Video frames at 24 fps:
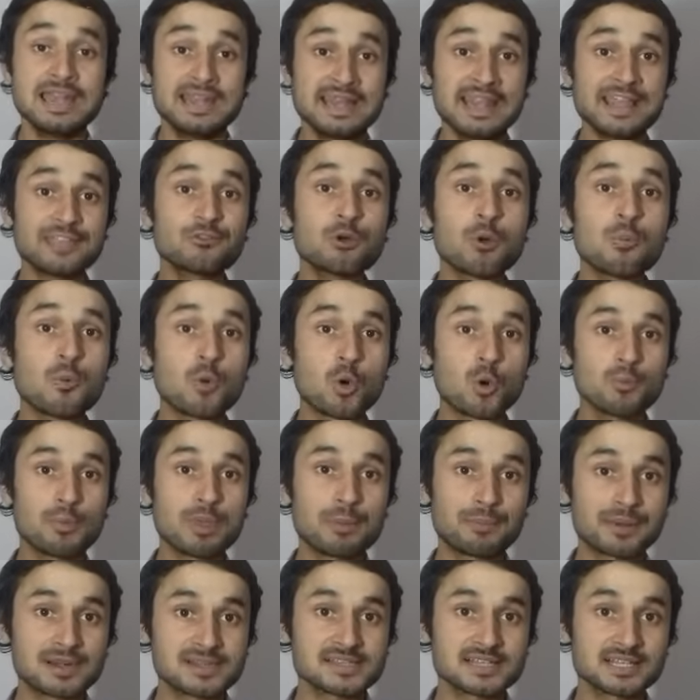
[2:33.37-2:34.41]
नहीं तो प्रॉब्लम
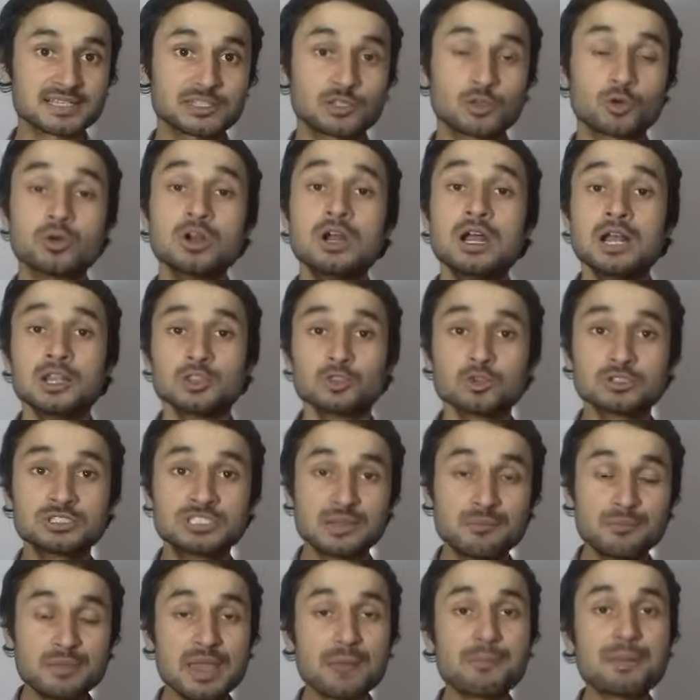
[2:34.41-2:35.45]
में पढ़ सकते हो तो
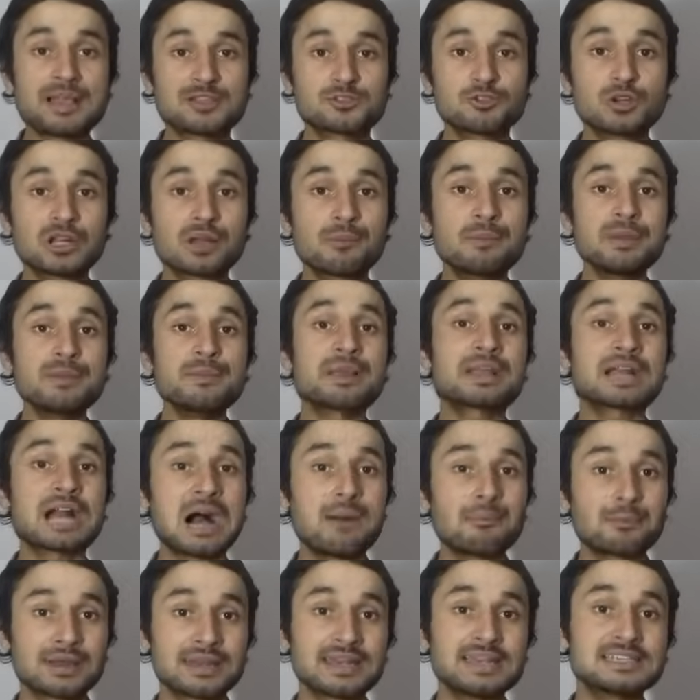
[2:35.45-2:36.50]
जब भी आप एजोड कंपनी में
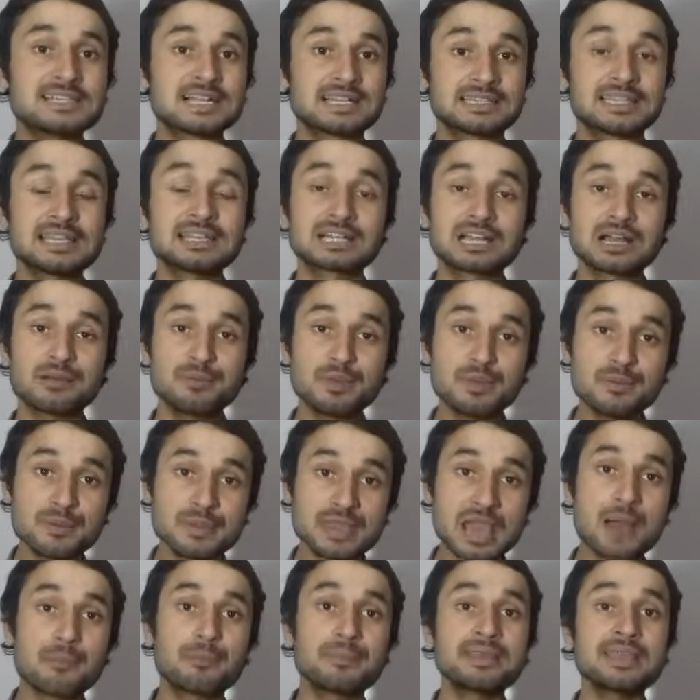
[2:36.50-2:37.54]
काम करने जाते हैं कभी
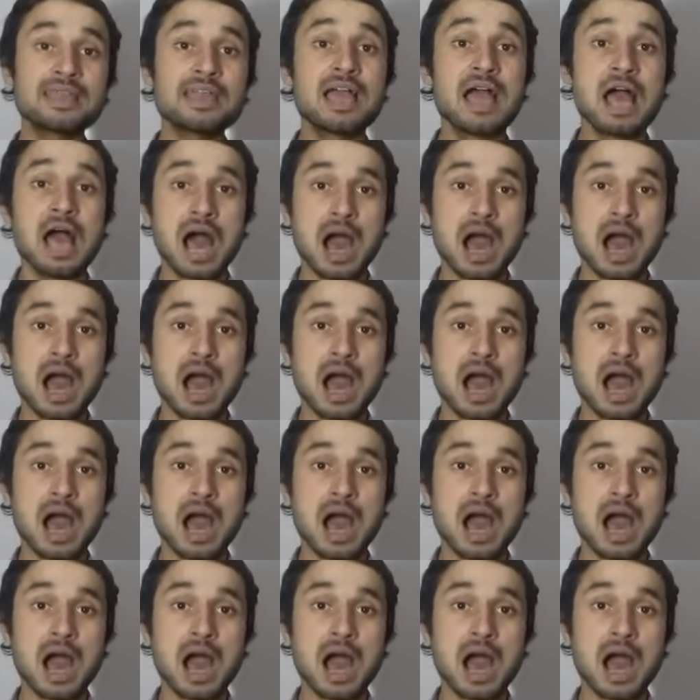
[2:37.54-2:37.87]
भी आपने